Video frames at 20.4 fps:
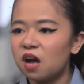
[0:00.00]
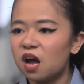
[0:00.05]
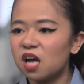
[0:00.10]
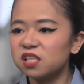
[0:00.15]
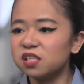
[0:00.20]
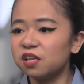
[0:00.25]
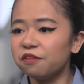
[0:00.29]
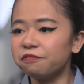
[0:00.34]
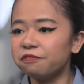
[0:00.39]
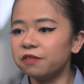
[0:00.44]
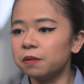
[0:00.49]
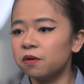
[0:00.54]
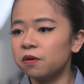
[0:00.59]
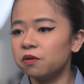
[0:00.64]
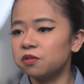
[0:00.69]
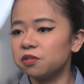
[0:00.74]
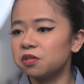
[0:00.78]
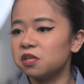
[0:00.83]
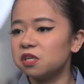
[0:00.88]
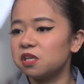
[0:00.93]
As if
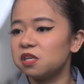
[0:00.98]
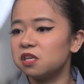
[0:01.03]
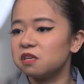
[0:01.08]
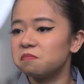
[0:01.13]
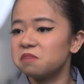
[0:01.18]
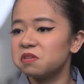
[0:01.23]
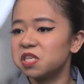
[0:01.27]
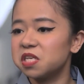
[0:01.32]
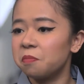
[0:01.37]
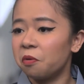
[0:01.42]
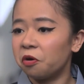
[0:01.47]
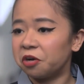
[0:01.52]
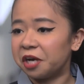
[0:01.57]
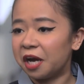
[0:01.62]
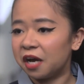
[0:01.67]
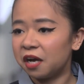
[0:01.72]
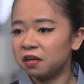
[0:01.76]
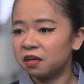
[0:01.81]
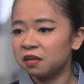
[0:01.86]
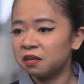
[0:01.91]
naman gusto ni Ian ba si
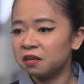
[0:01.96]
Mona.